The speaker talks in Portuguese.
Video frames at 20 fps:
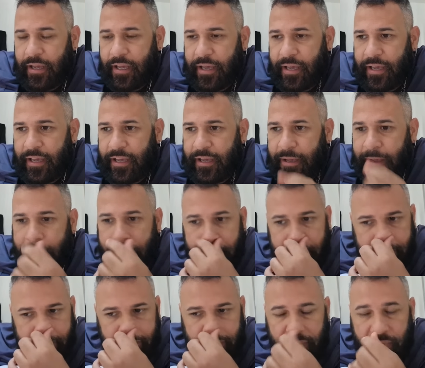É,
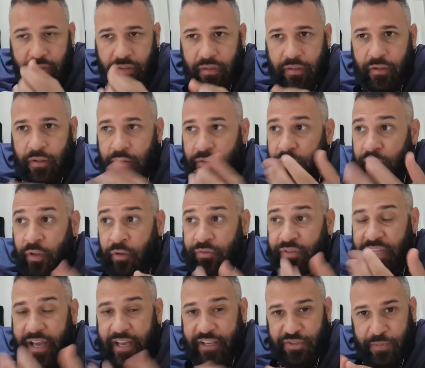não
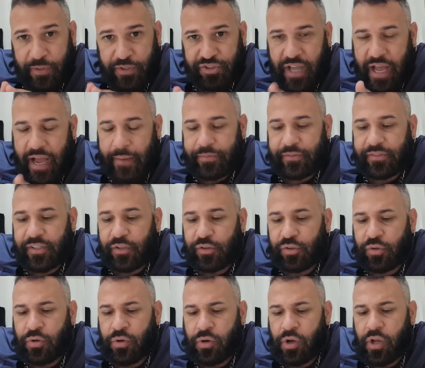tinha resposta rápida de
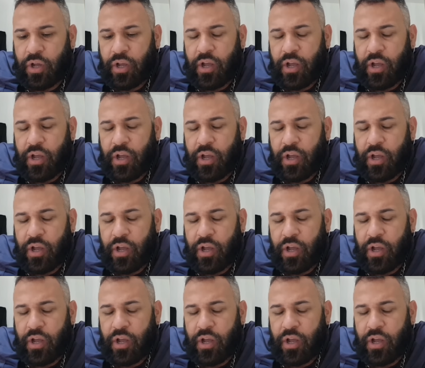Edu,